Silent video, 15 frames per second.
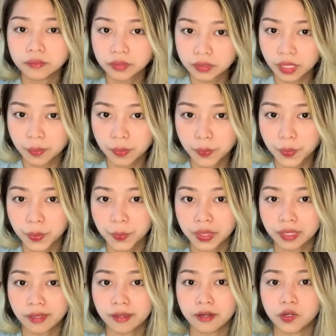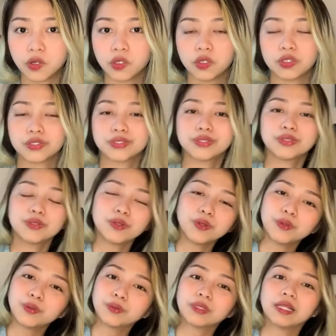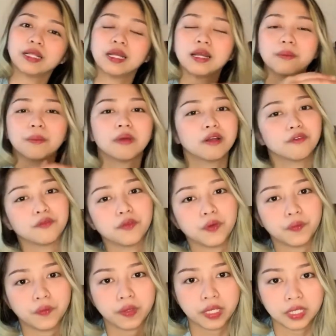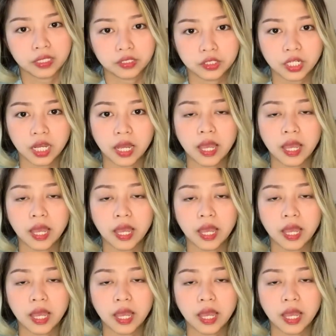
semi-permanent hair color. So, talaga mag-fade siya.